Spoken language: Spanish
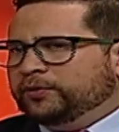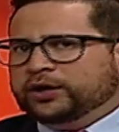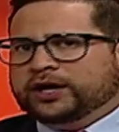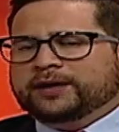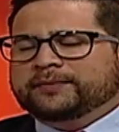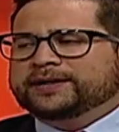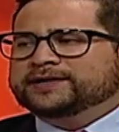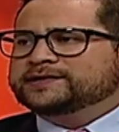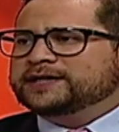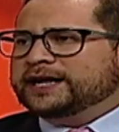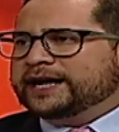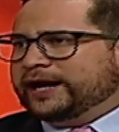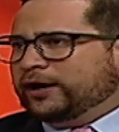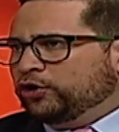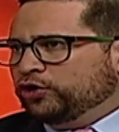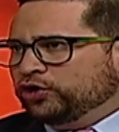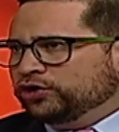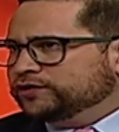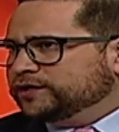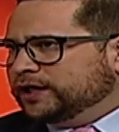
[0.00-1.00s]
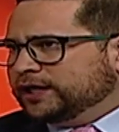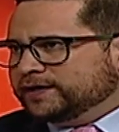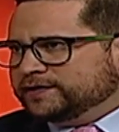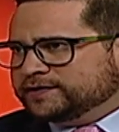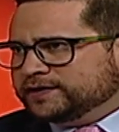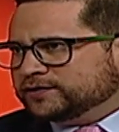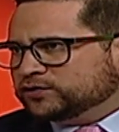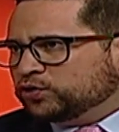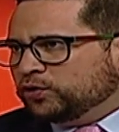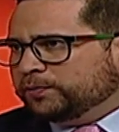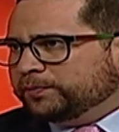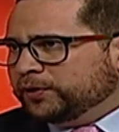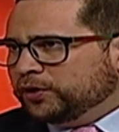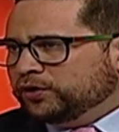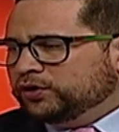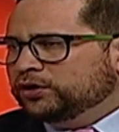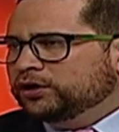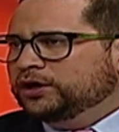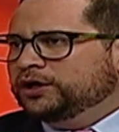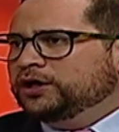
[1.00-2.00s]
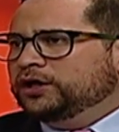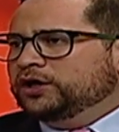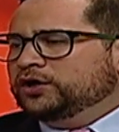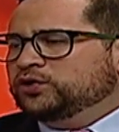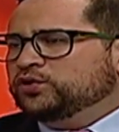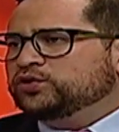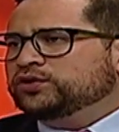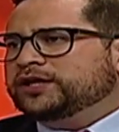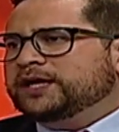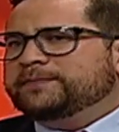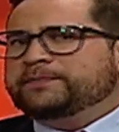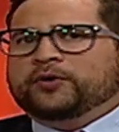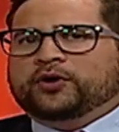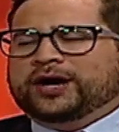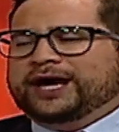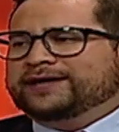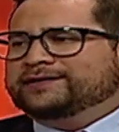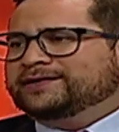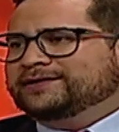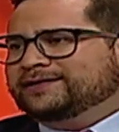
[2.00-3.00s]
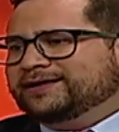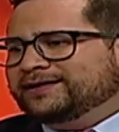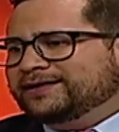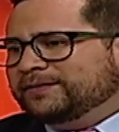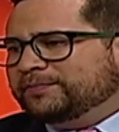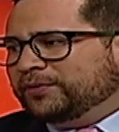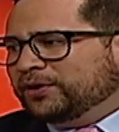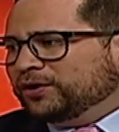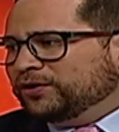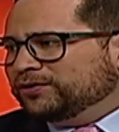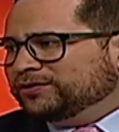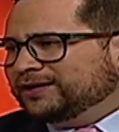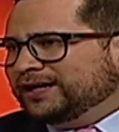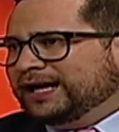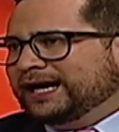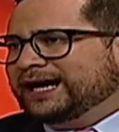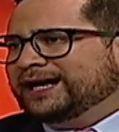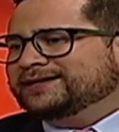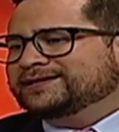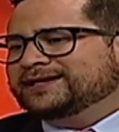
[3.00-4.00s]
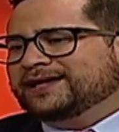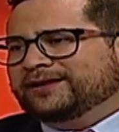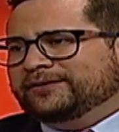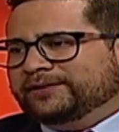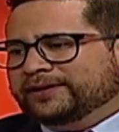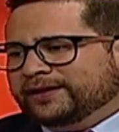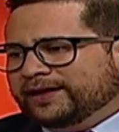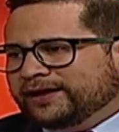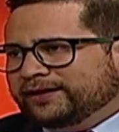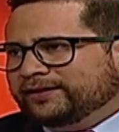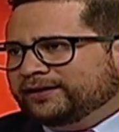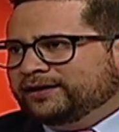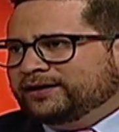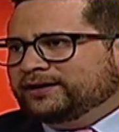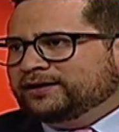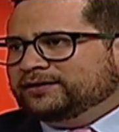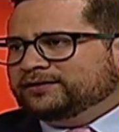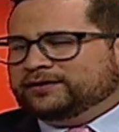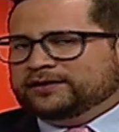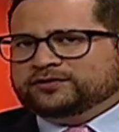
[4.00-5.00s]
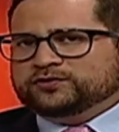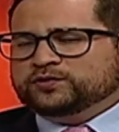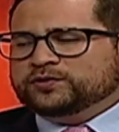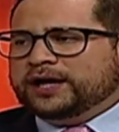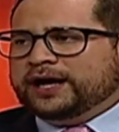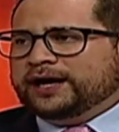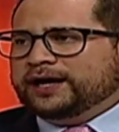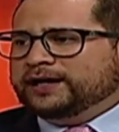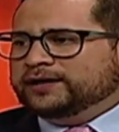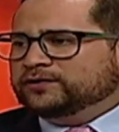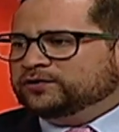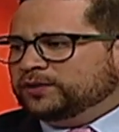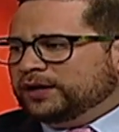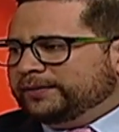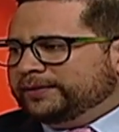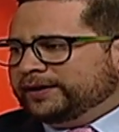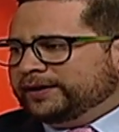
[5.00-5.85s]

porque además él reconoce que sí escupió y un tipo que hace ese tipo de cosas en la cancha de verdad. Es una bajeza. Es una, es una